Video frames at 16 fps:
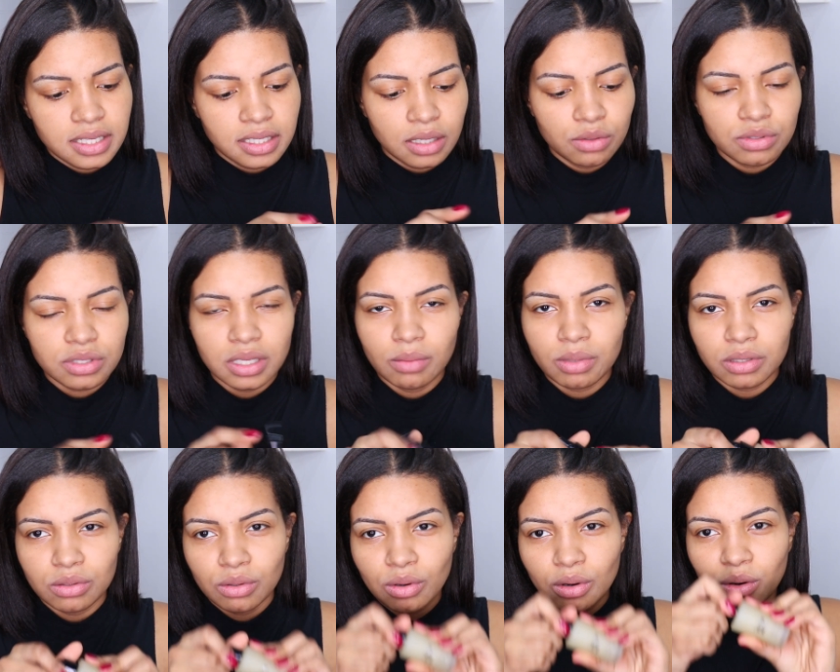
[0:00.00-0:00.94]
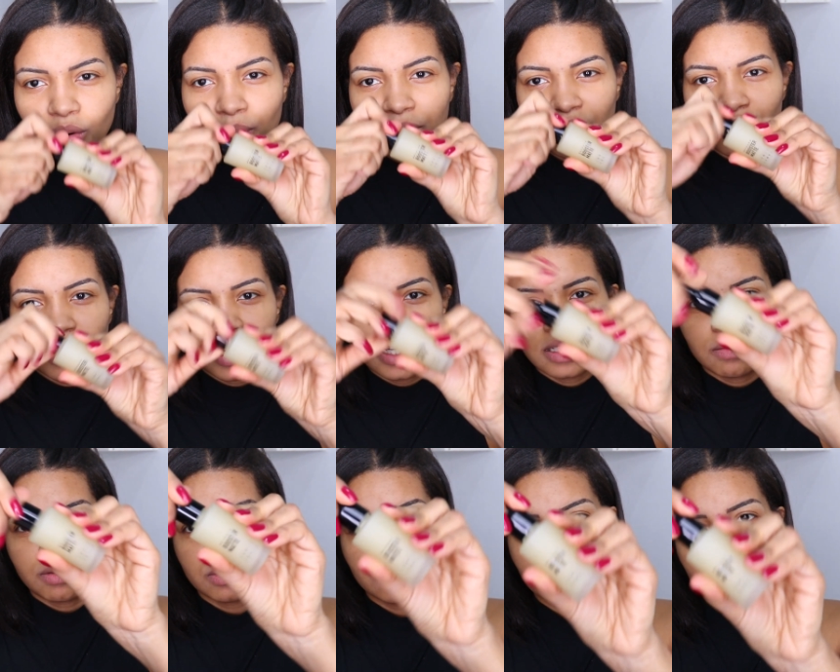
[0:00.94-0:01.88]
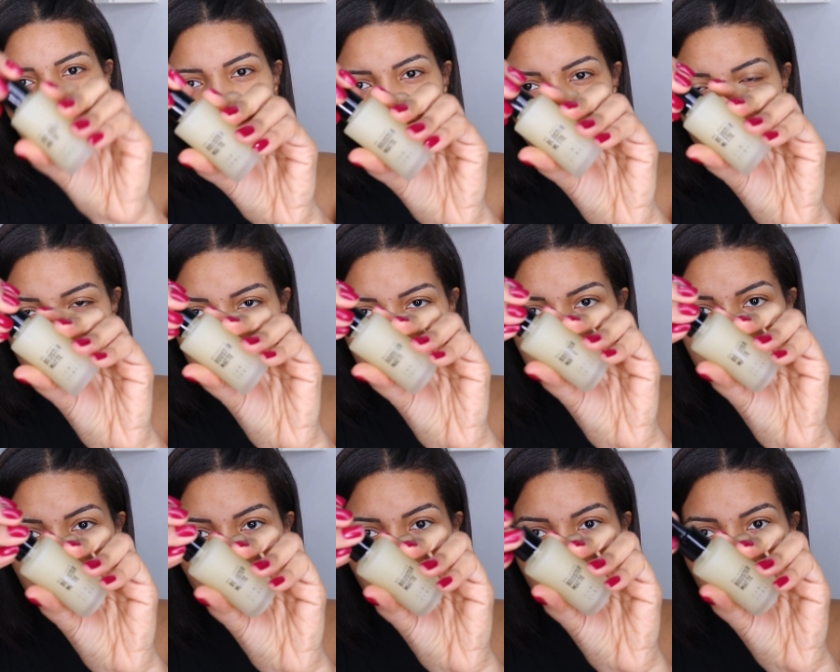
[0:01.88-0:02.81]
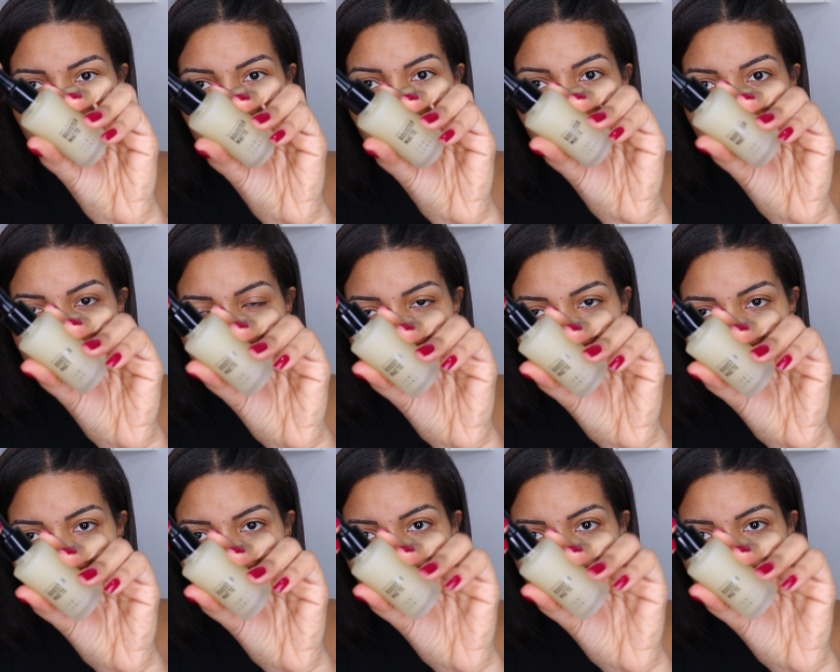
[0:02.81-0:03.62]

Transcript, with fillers: então eu sempre dou preferência para esses produtos assim que tem um